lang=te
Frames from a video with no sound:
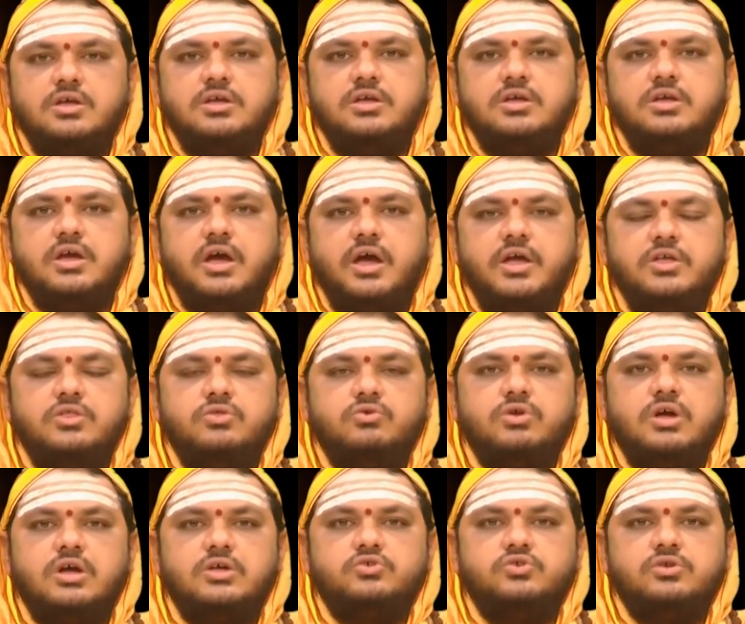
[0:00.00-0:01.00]
ఈ ఐదు
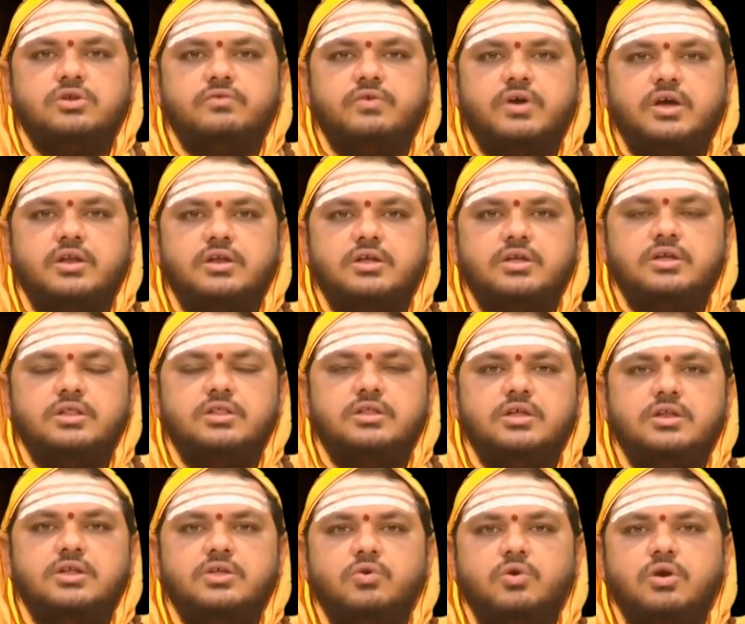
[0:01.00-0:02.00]
రాశుల వారికి
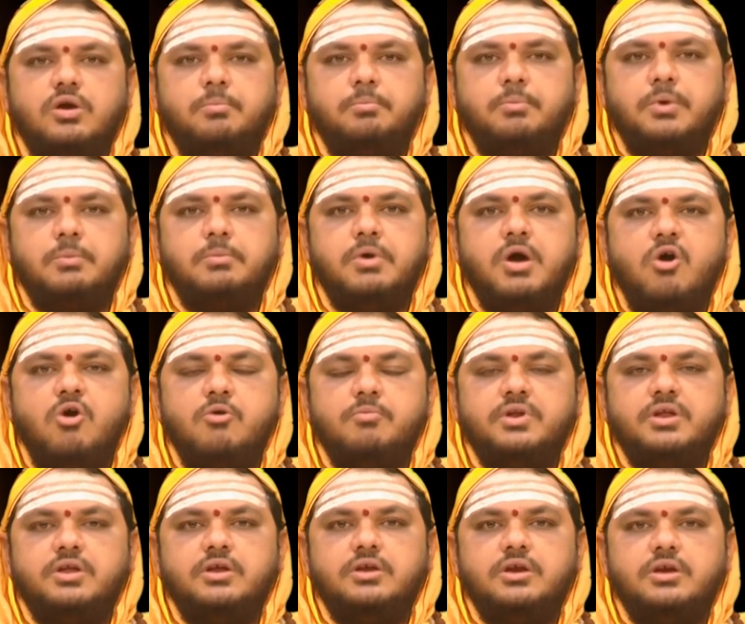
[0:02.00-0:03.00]
దీని యొక్క ప్రభావం
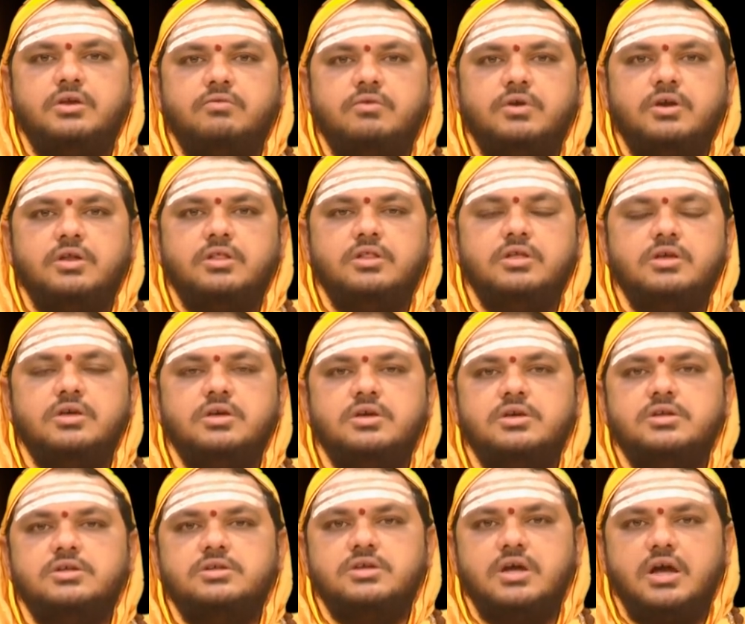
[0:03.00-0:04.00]
అనేటటువంటిది
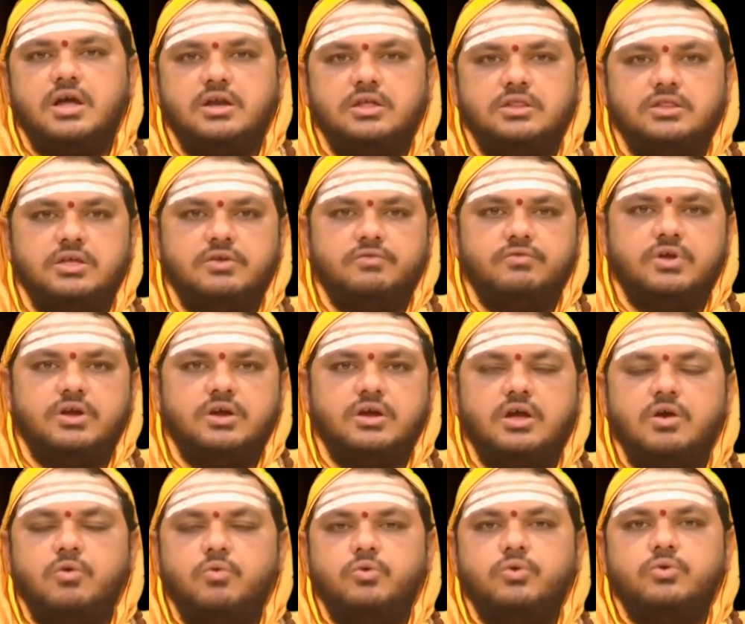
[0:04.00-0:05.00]
చాలా
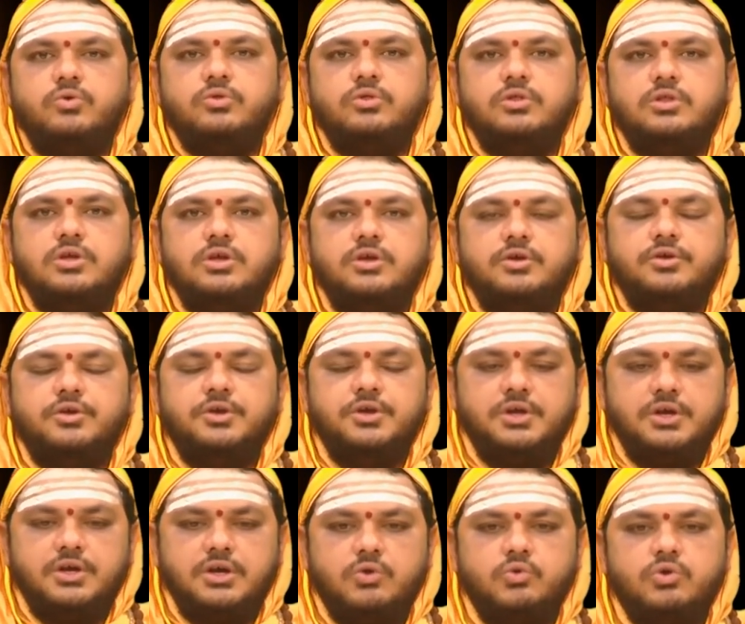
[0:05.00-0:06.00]
తీవ్రంగా ఉంటుంది
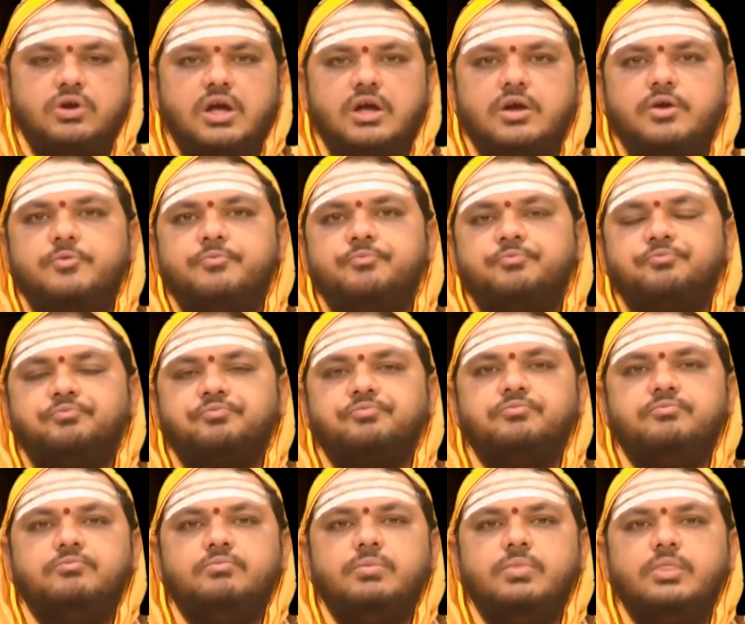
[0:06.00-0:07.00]
కనుక
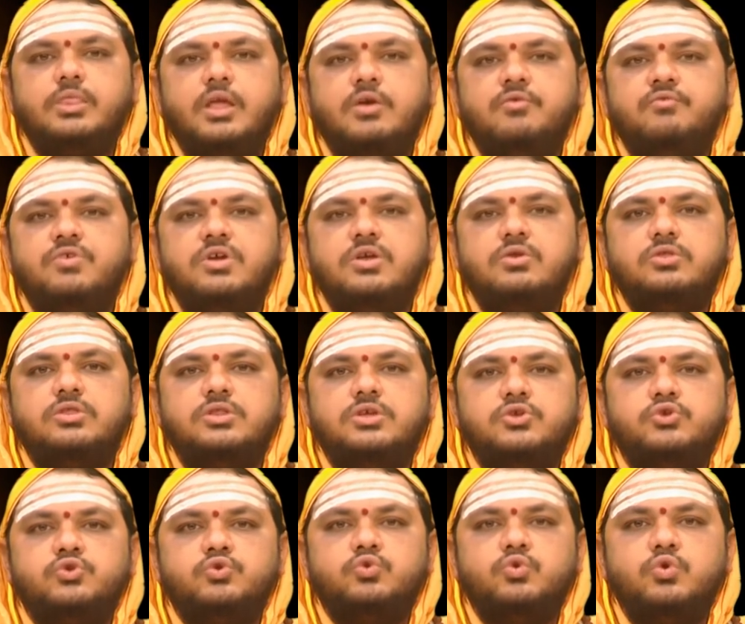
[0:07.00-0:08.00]
వీరు
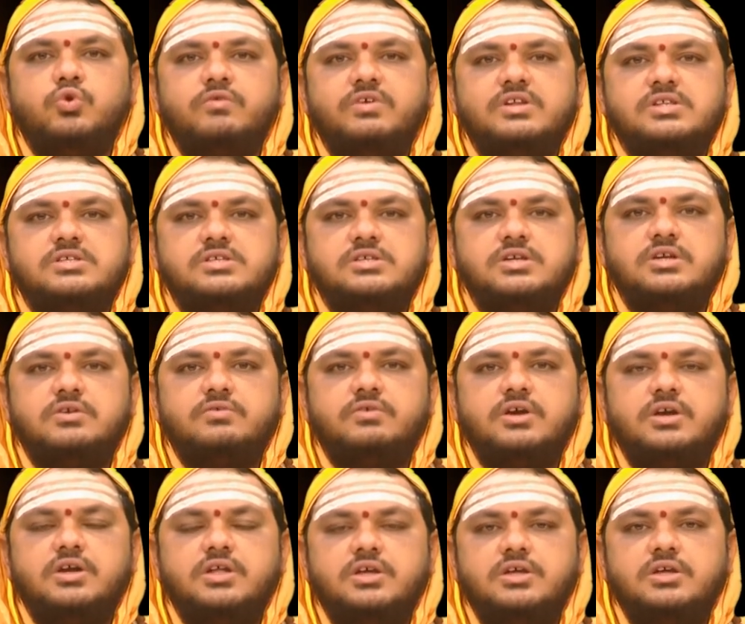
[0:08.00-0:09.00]

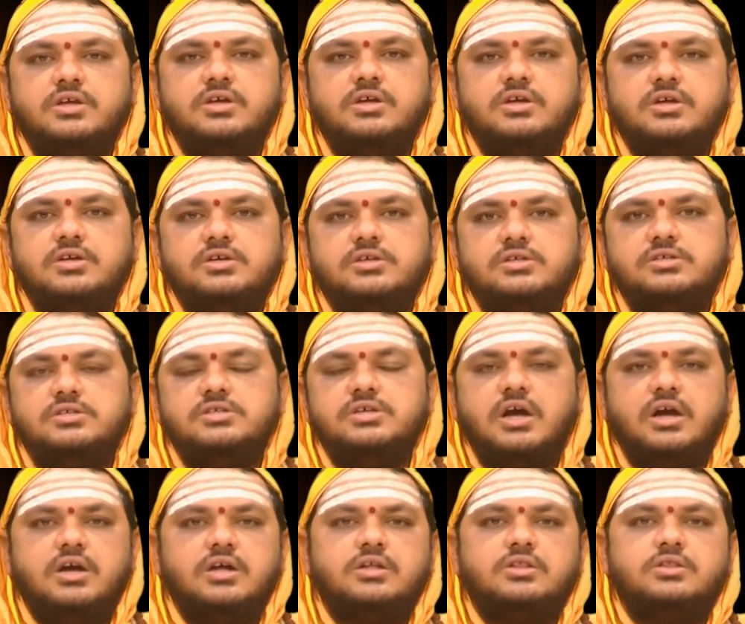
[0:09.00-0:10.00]
తీసుకోవలసినటువంటి
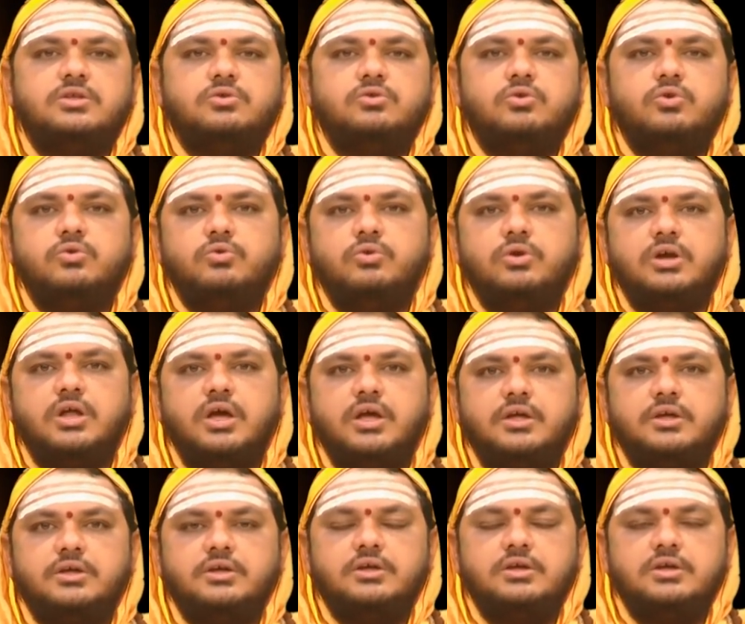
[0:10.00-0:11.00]
జాగ్రత్తలు కొన్ని
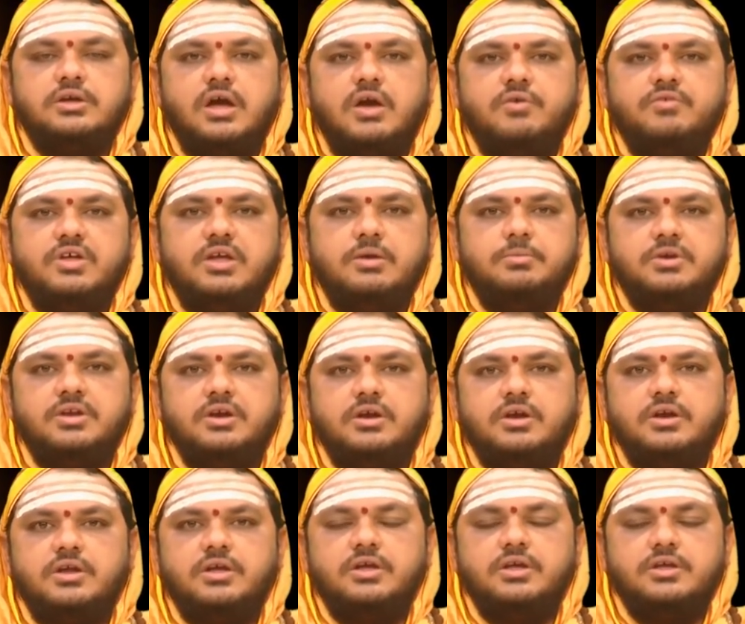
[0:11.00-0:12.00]
ఉంటాయి అవి
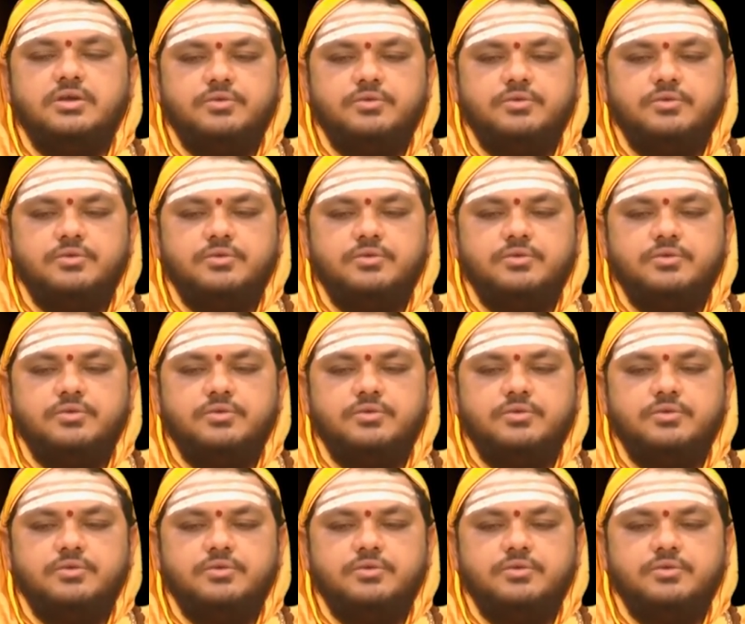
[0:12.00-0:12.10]
ఏమిటంటే